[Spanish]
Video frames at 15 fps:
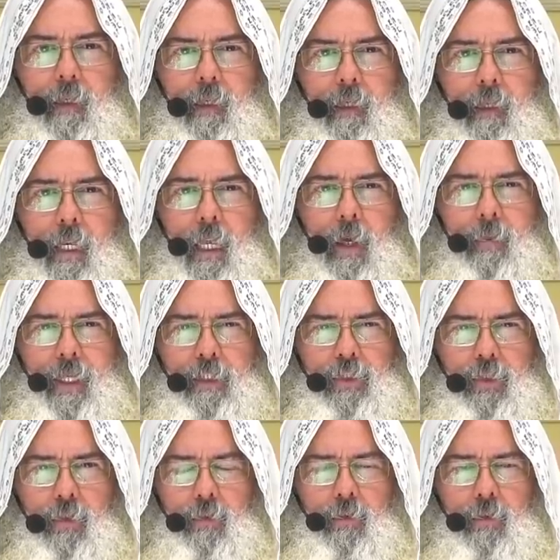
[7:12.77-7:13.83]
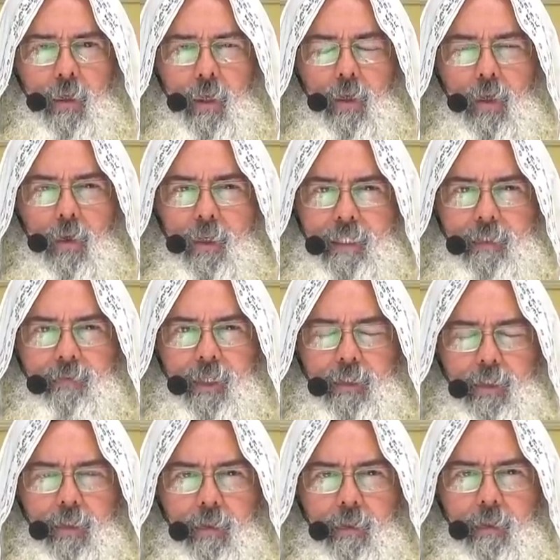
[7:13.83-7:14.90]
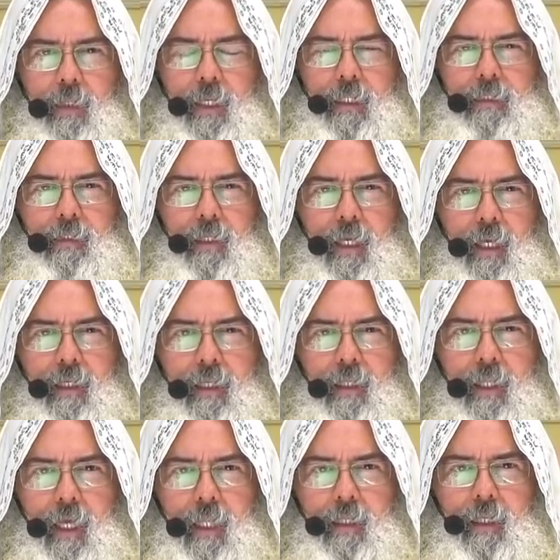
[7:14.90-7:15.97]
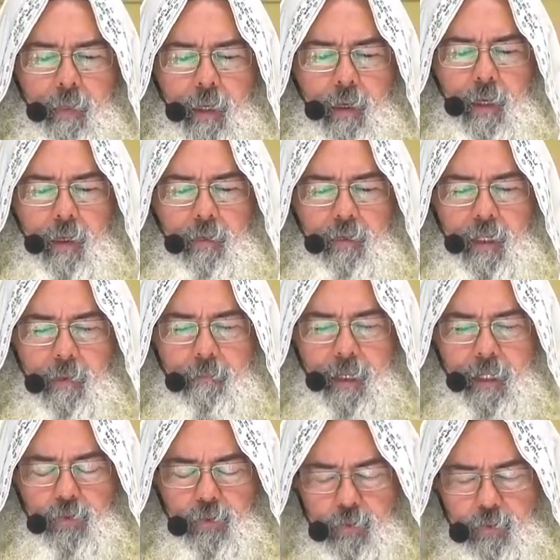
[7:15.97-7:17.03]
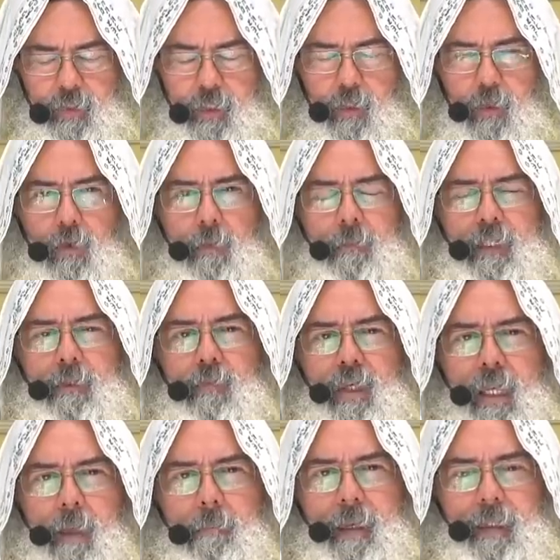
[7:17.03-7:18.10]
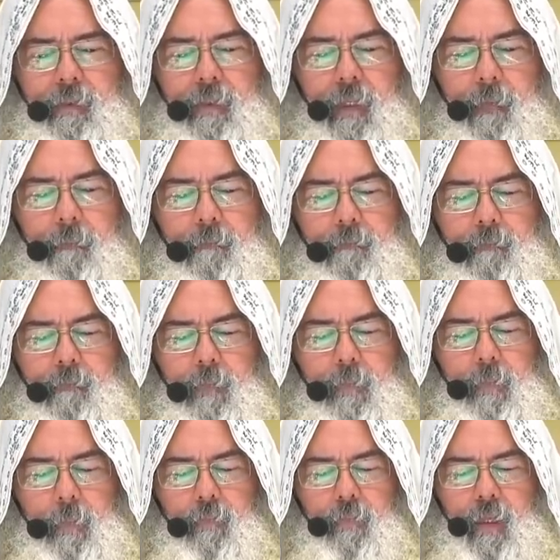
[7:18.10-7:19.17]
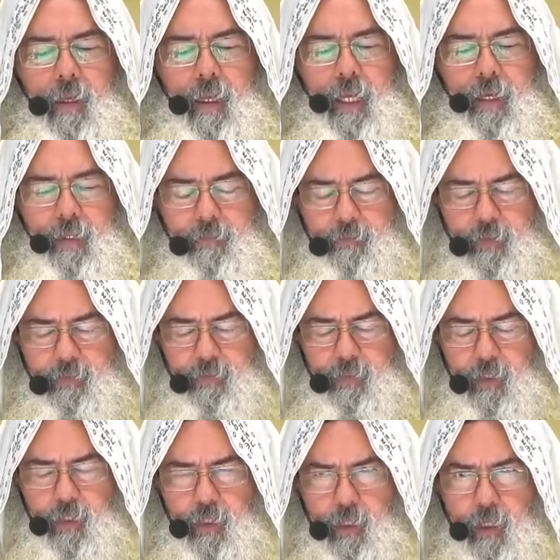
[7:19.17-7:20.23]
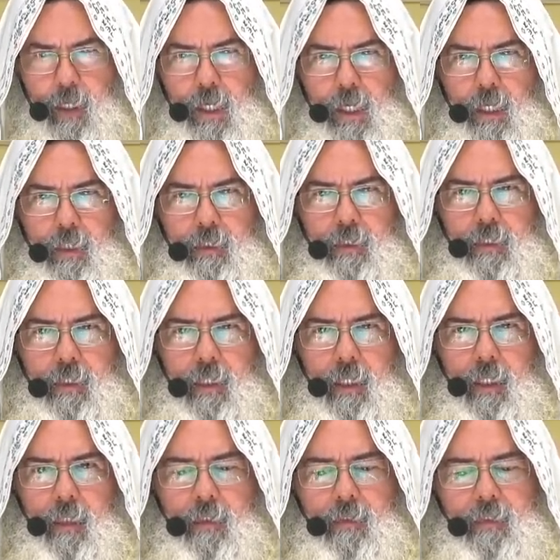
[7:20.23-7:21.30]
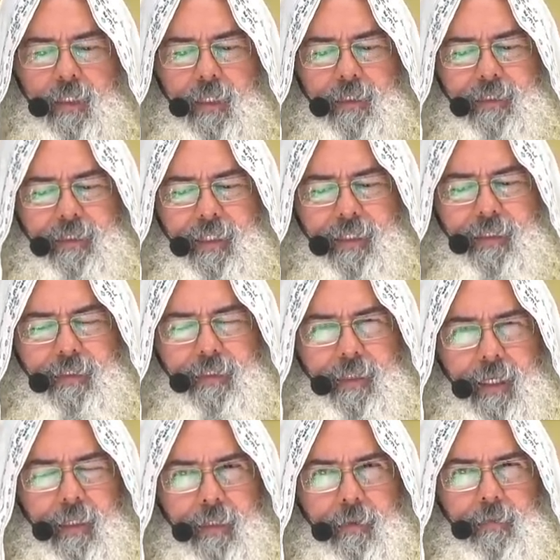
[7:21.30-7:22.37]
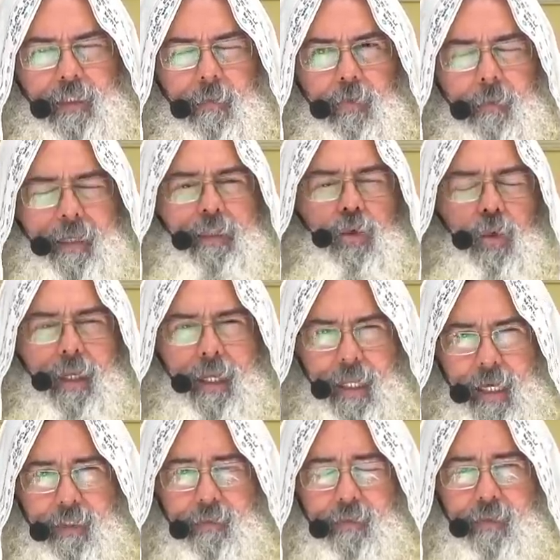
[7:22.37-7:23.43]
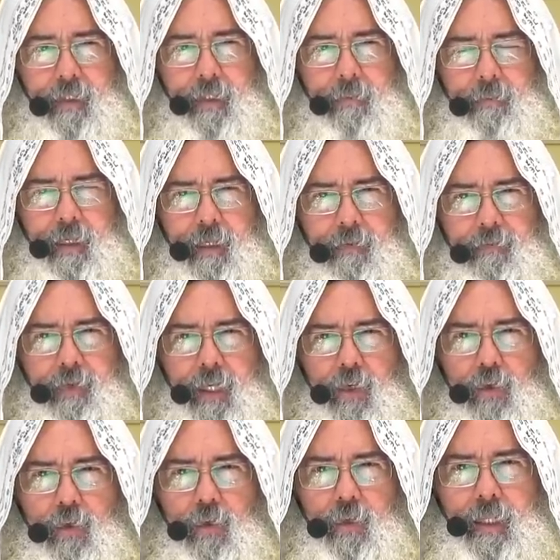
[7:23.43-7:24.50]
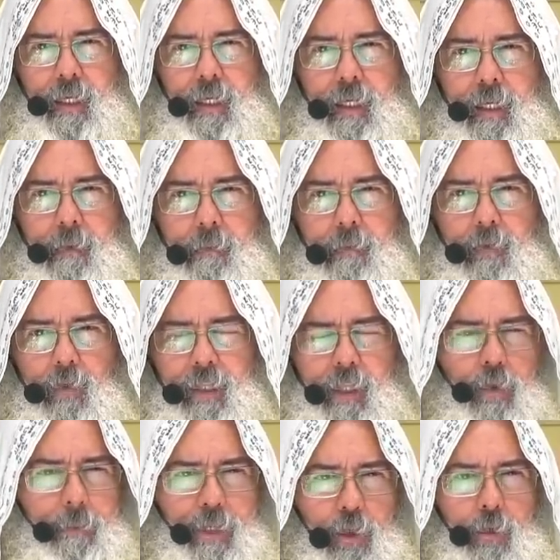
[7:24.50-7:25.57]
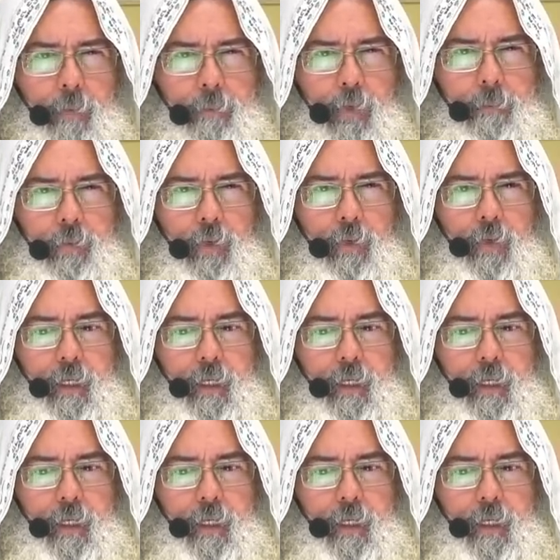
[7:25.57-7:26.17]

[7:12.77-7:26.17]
La oración no es ficción, es realidad que También sucede lo mismo en la mente. La gente se se, se, vuelve tolerante, me refiero no de, no de dominio propio,